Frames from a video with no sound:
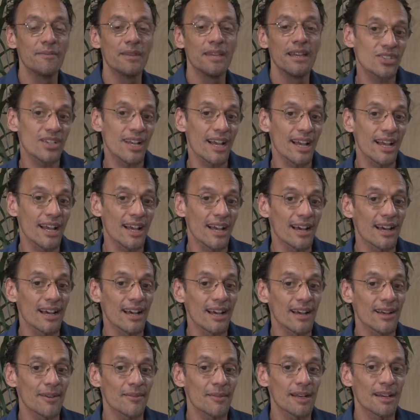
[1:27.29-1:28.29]
Durante
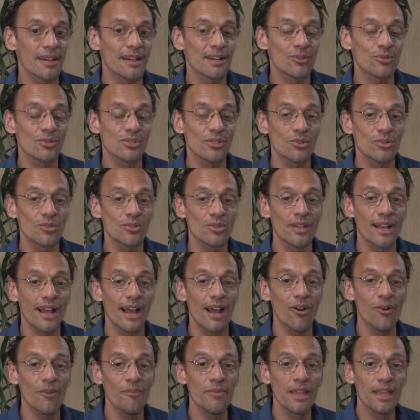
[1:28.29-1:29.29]
a, a, o segundo
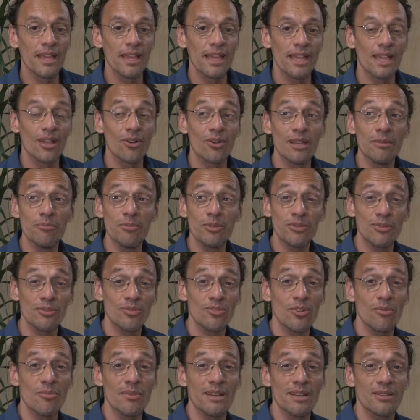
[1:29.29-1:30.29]
grau, eu li muito
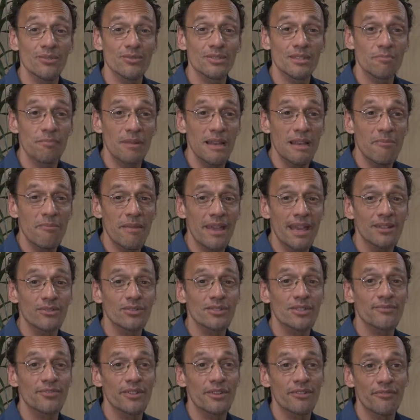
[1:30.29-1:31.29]
sobre os
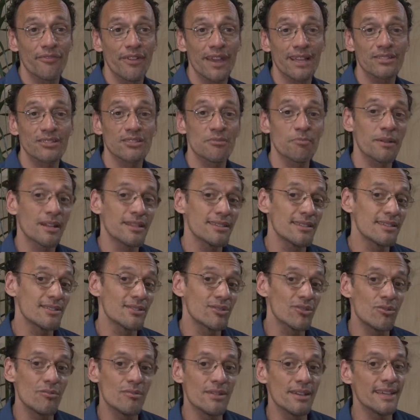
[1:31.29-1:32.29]
experimentos que foram feitos para se
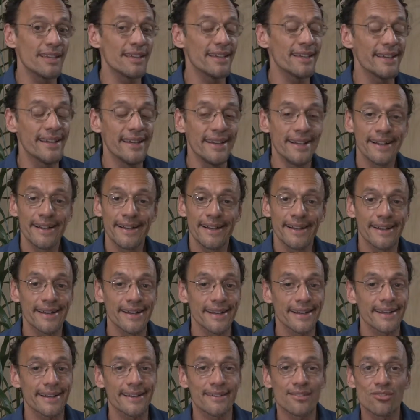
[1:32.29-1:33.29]
descobrir
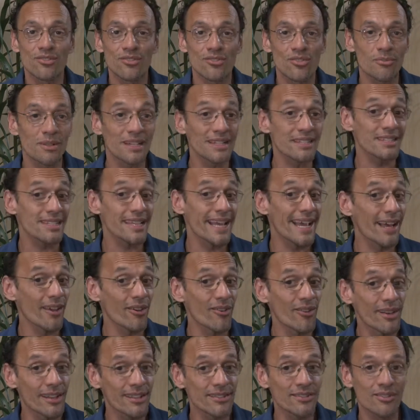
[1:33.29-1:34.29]
uh, sobre as
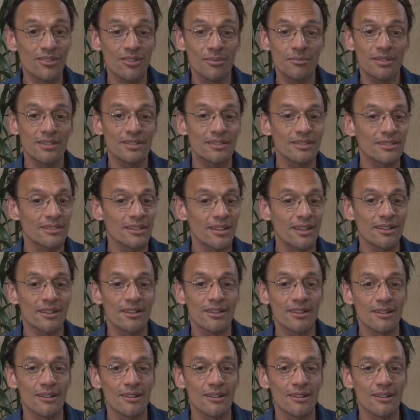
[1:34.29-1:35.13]
células, sobre os, uh,